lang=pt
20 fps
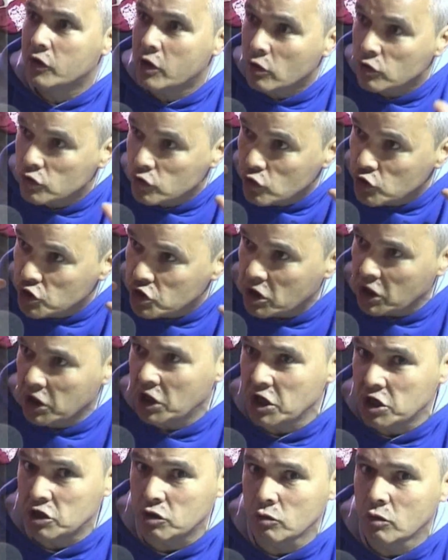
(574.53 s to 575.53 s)
Deus Jesus
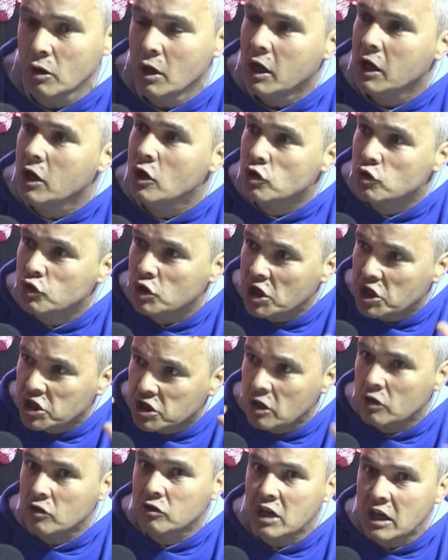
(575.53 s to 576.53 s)
Cristo, e os
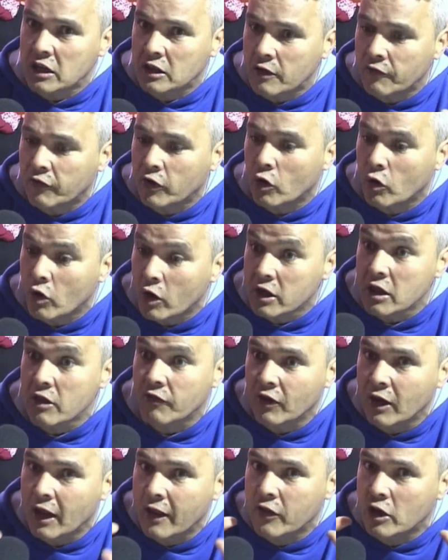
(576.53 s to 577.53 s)
cristãos não têm que ter vergonha
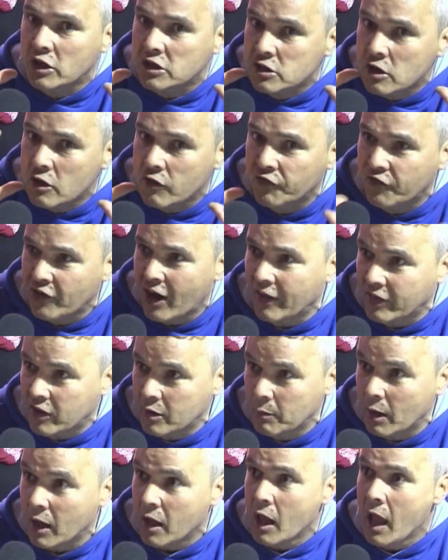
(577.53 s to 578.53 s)
de falar na Nossa Senhora de
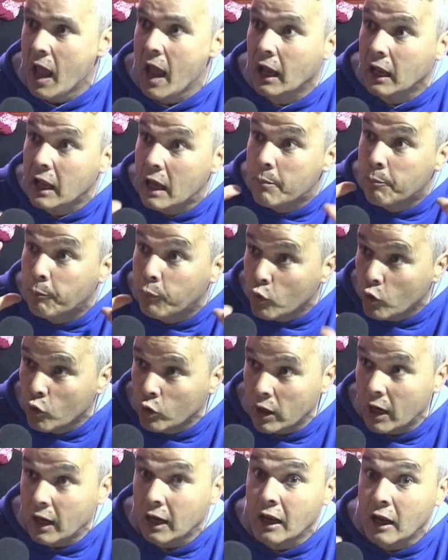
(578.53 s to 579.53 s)
Fátima. Ela é
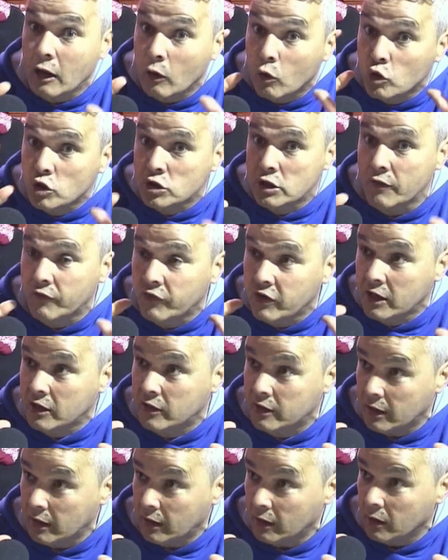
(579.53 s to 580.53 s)
pura, ela é a luz da
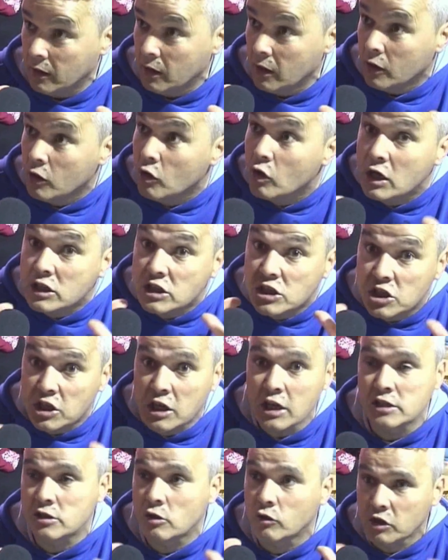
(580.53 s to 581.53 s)
vida. Nunca se
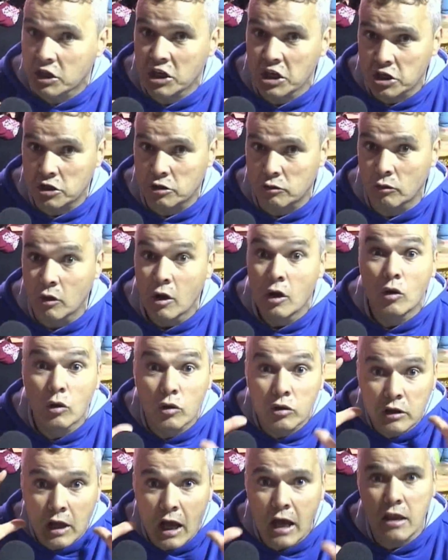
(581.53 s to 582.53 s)
esqueçam disto,
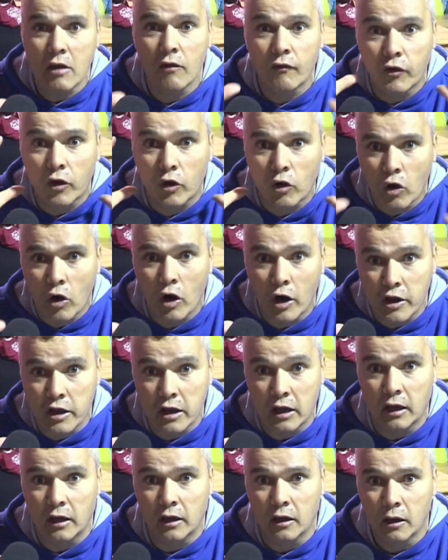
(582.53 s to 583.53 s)
não tenham
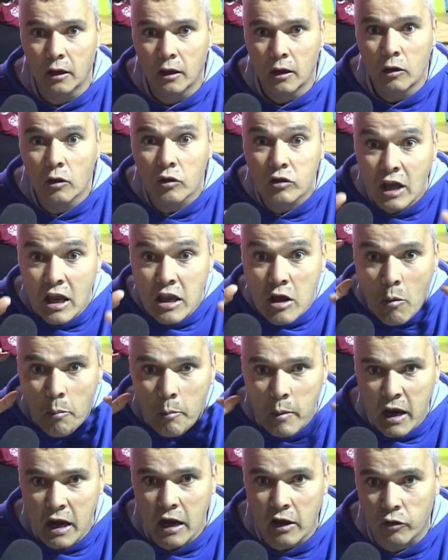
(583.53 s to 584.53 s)
vergonha. Não tenham
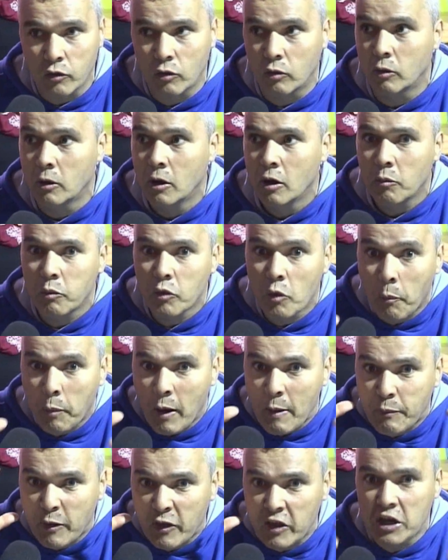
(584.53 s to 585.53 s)
medo, o
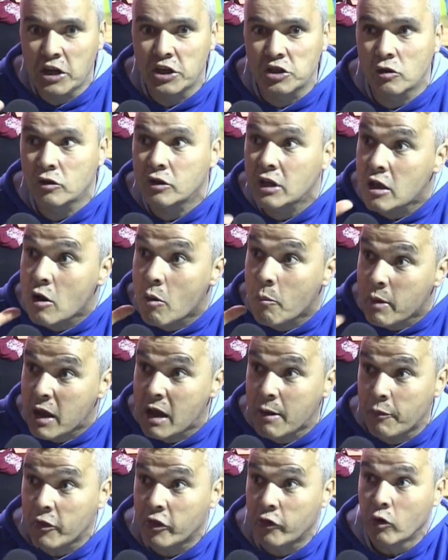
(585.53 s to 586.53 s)
Papa diz, não tenham
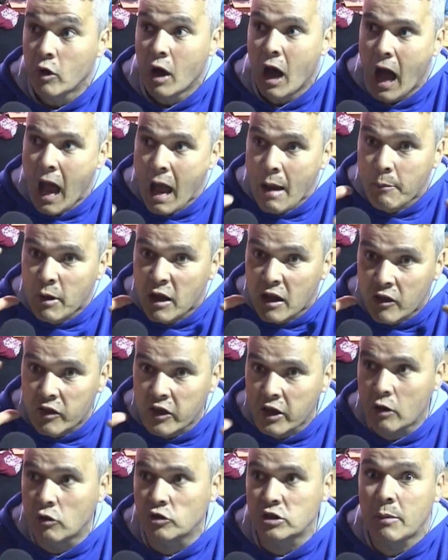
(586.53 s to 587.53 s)
medo. Amem a
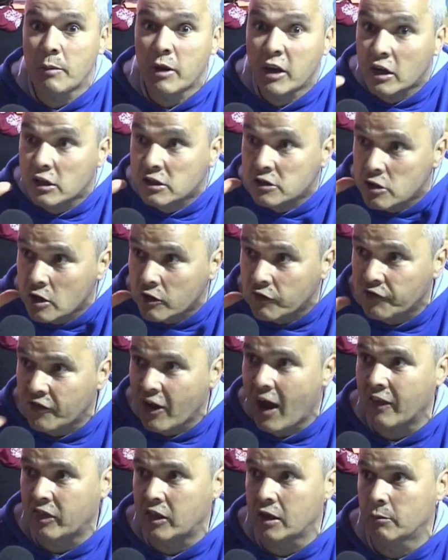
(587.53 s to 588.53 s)
Deus, amem a Nossa Senhora de
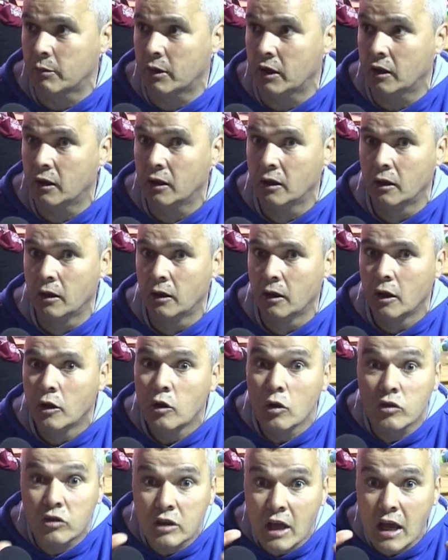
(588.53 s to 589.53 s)
Fátima.
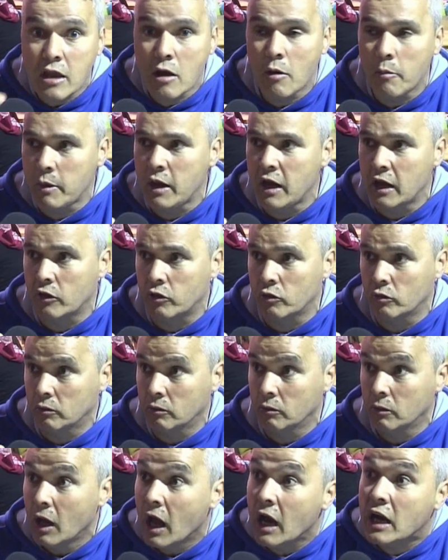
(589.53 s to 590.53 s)
Não tenham medo.
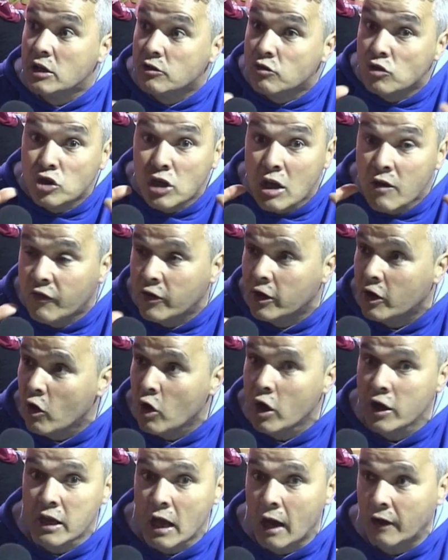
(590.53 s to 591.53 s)
É que as pessoas têm
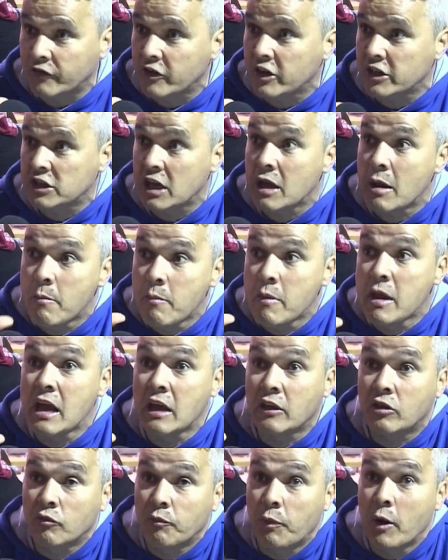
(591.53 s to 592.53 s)
vergonha, às vezes têm
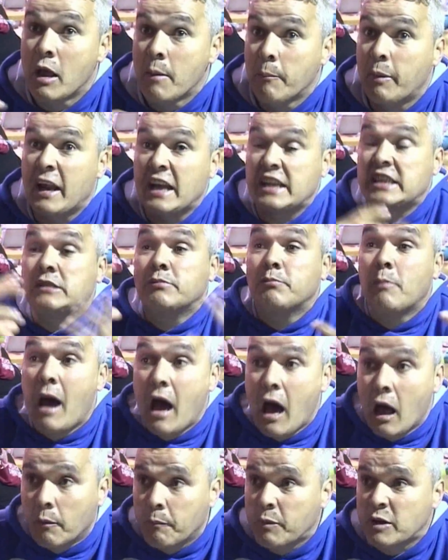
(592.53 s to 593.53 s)
medo, parece
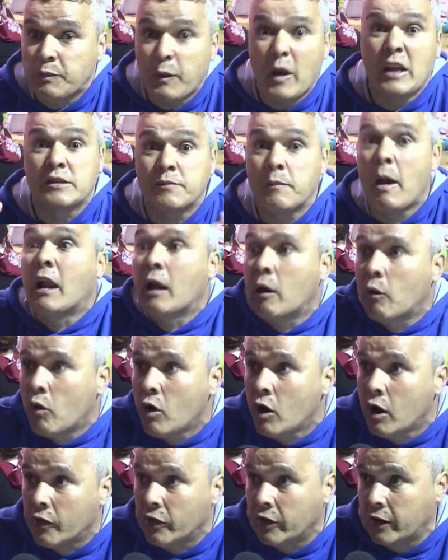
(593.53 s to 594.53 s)
mal. Mas parece mal
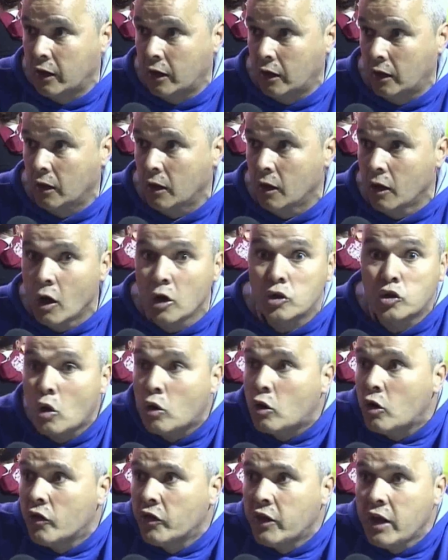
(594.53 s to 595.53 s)
aonde? Eu
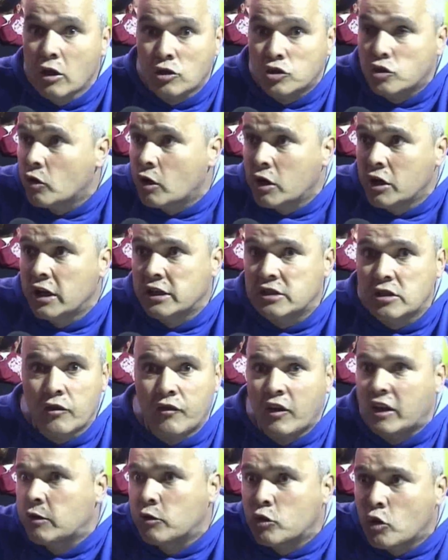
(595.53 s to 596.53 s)
estou com Deus, estou com a nossa eu
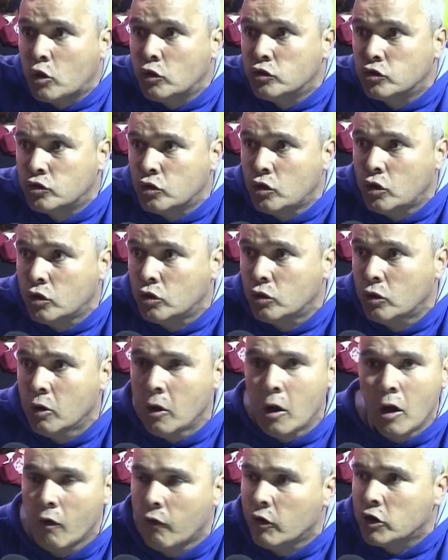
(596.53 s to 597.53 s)
estou com tudo.
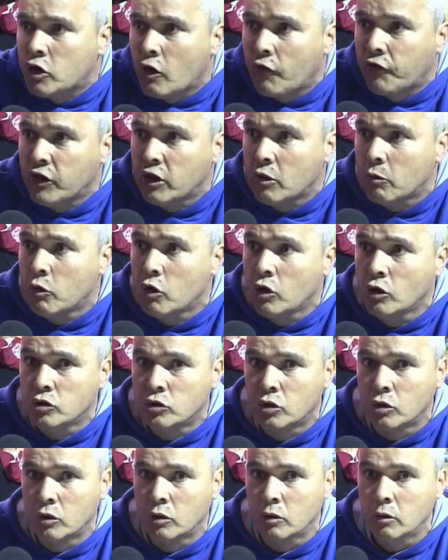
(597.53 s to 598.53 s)
Eu vou até ao fim do
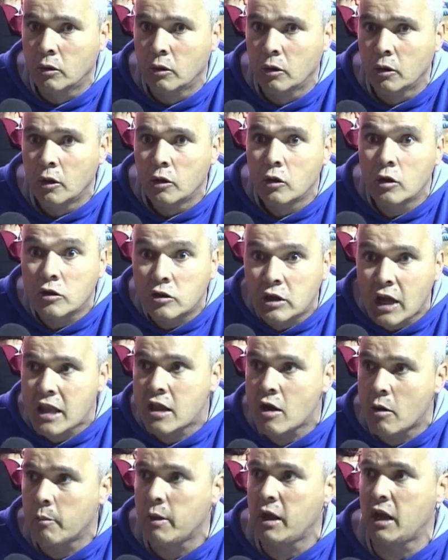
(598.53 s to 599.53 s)
mundo. Não
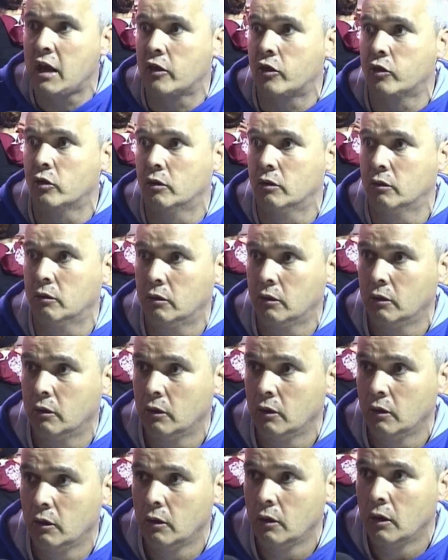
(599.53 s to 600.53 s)
tenham medo.
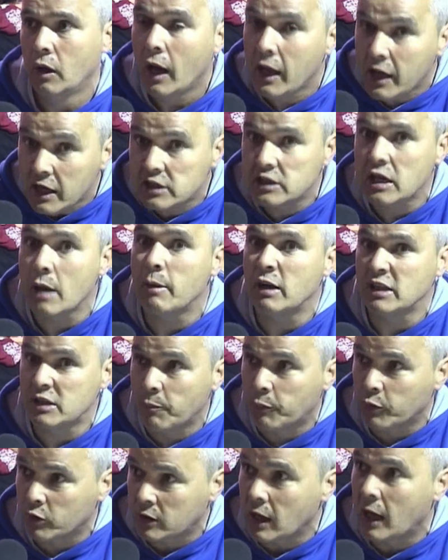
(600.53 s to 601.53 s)
É isso que é mais
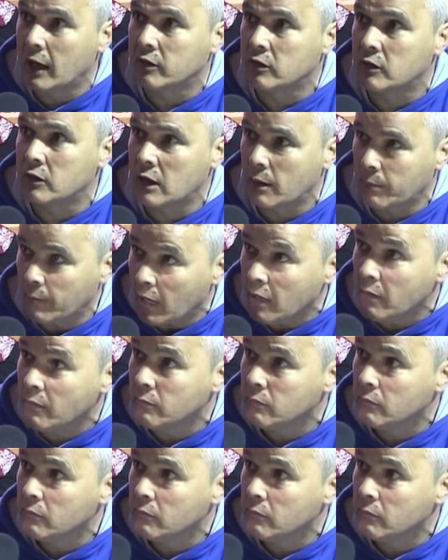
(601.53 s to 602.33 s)
importante, está bem?